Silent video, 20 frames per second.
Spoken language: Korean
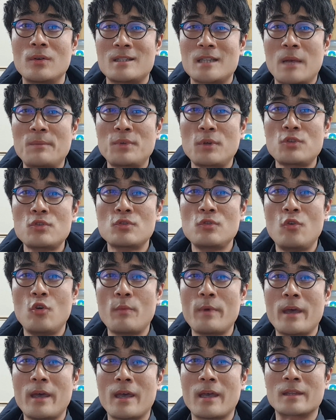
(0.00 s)

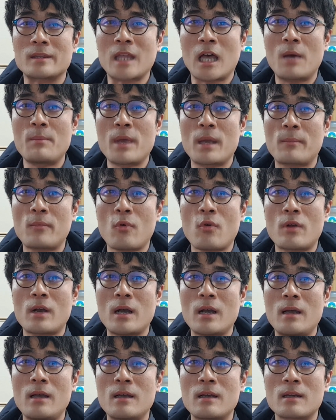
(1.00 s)
삼성중공업의 다음
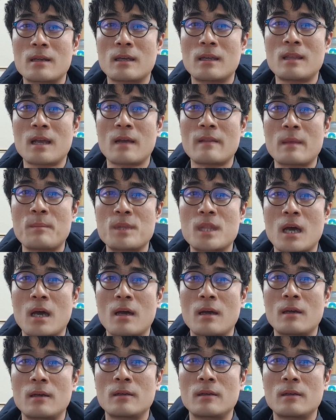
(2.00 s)
행보가 기대가 됩니다.